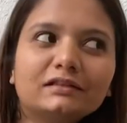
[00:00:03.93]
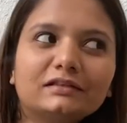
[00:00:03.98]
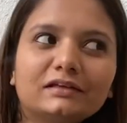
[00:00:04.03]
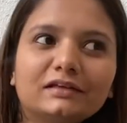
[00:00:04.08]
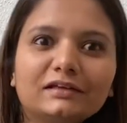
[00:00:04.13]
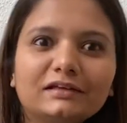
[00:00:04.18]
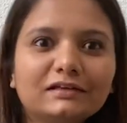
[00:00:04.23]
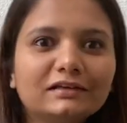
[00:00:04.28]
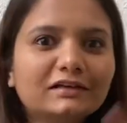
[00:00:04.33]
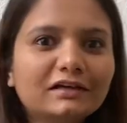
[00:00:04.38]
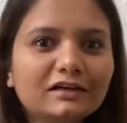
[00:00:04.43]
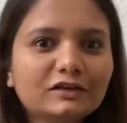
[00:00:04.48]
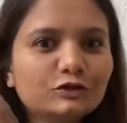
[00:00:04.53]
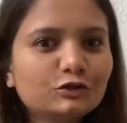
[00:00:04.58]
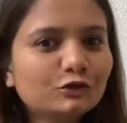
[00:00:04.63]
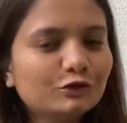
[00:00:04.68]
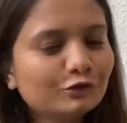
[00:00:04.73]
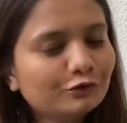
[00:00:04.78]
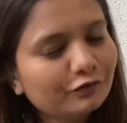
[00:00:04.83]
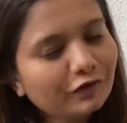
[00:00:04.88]
दिन नई
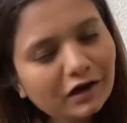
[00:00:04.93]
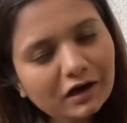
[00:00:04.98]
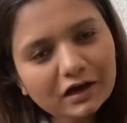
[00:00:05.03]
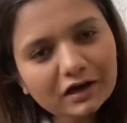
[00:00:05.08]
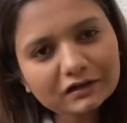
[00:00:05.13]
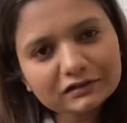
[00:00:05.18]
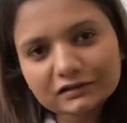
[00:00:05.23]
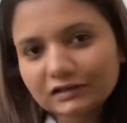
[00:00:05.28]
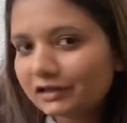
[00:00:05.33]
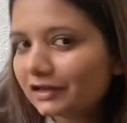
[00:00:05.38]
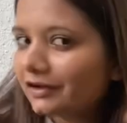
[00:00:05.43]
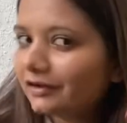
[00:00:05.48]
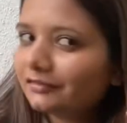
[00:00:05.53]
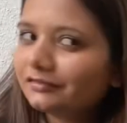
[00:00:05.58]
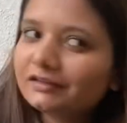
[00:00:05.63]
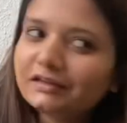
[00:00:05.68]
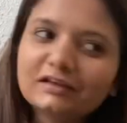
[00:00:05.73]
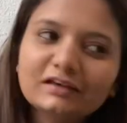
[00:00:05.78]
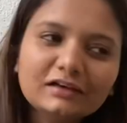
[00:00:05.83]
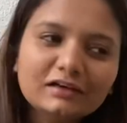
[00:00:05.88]
शुरुआत नया
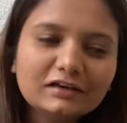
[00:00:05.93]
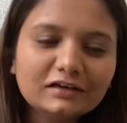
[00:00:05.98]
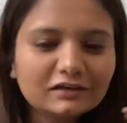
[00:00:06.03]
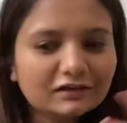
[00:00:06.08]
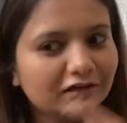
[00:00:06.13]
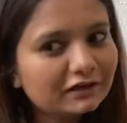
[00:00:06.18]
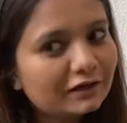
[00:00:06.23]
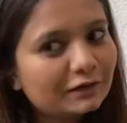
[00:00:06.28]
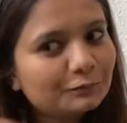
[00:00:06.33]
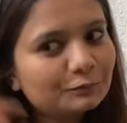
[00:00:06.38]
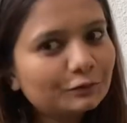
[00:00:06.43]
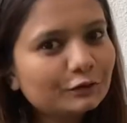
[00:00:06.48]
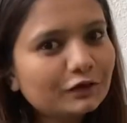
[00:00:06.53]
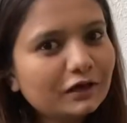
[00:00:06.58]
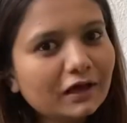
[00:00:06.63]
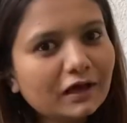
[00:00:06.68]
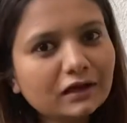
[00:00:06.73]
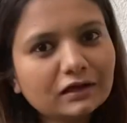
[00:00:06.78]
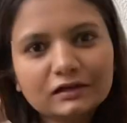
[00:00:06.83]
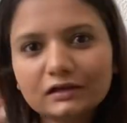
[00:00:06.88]
वीकेंड नया
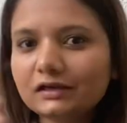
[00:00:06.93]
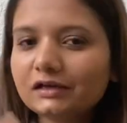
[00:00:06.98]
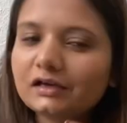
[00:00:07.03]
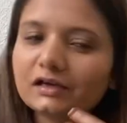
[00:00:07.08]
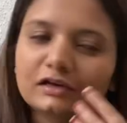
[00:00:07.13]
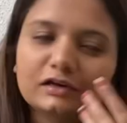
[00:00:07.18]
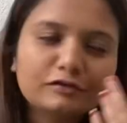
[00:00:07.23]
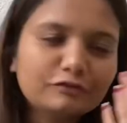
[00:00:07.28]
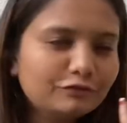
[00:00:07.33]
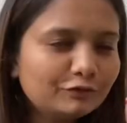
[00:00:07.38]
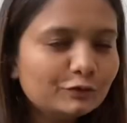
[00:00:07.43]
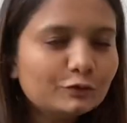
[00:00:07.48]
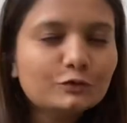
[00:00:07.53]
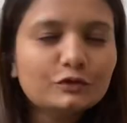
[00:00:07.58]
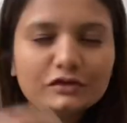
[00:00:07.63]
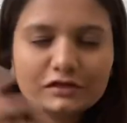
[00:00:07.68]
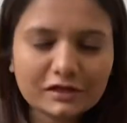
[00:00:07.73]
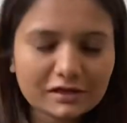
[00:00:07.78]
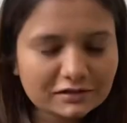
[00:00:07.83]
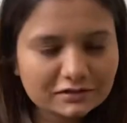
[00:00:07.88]
प्रोडक्ट नया रिव्यू
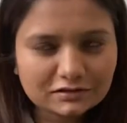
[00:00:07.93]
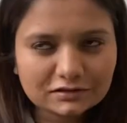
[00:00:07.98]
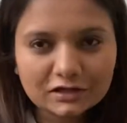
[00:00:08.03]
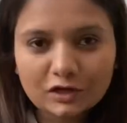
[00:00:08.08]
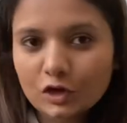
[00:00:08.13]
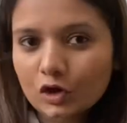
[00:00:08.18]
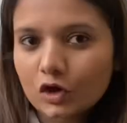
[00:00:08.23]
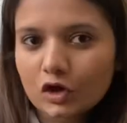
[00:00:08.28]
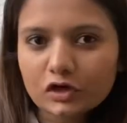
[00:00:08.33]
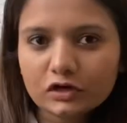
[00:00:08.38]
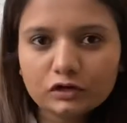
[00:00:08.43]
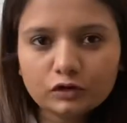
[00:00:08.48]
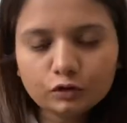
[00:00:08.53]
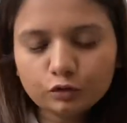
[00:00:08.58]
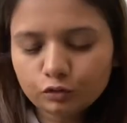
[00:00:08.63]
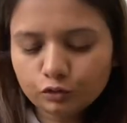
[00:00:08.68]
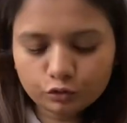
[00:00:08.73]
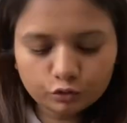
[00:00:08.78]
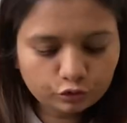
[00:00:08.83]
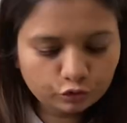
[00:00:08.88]
यस न्यू
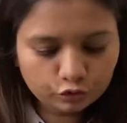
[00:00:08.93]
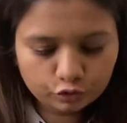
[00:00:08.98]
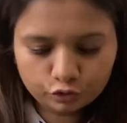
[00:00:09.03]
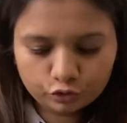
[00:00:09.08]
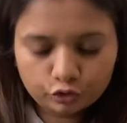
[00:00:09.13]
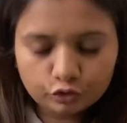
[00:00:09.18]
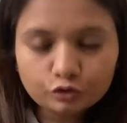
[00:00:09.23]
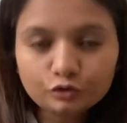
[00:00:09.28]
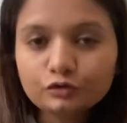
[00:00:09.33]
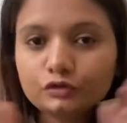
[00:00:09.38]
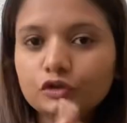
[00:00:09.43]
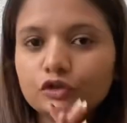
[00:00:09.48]
न्यू न्यू न्यू